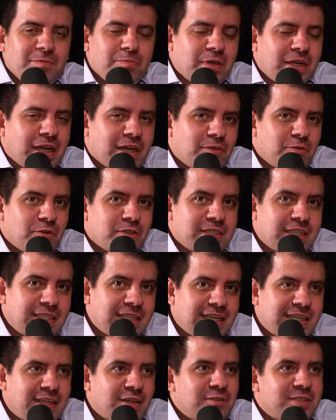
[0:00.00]
Obrigado vocês
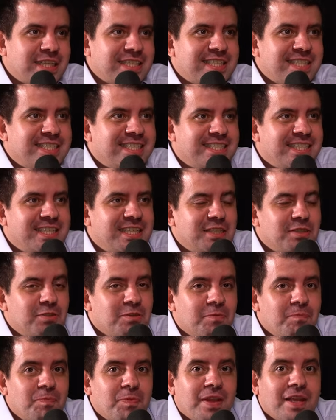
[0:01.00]
aí que estão tá nos
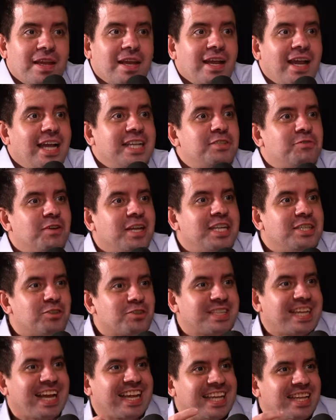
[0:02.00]
assistindo. É diferente eu
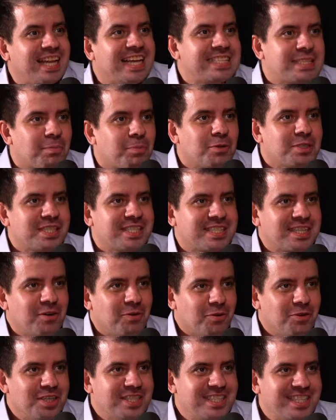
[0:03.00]
estar tá aqui nessa
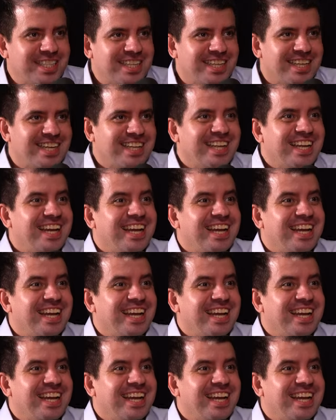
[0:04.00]
posição hoje. Porque né?